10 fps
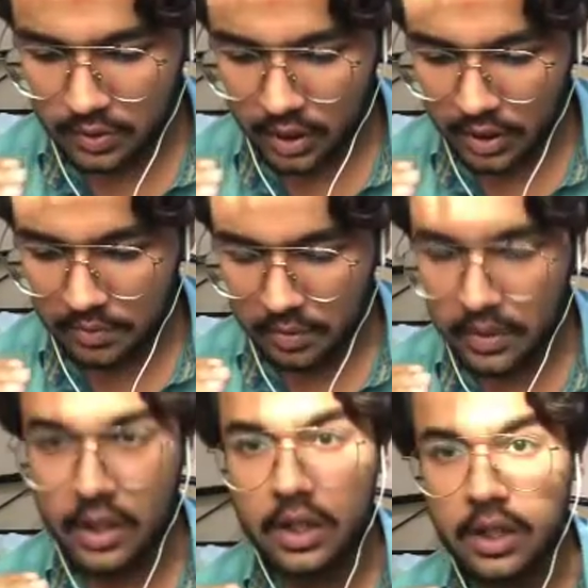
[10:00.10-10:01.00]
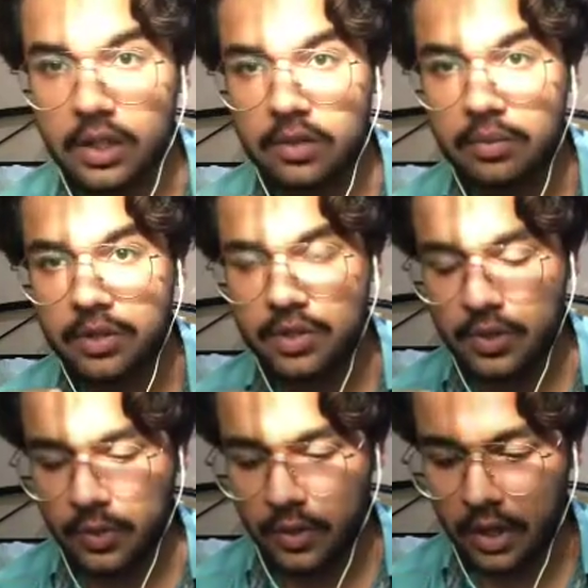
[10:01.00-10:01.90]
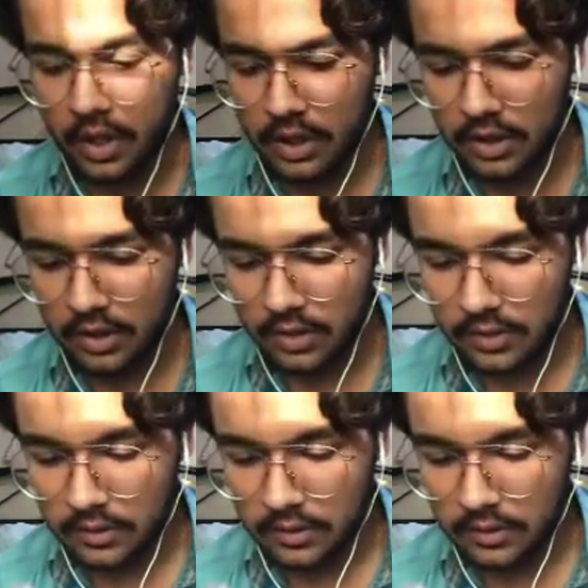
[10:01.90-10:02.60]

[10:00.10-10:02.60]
किल्स हो चुके हैं आपके भाई के समझ रहे हो कहानी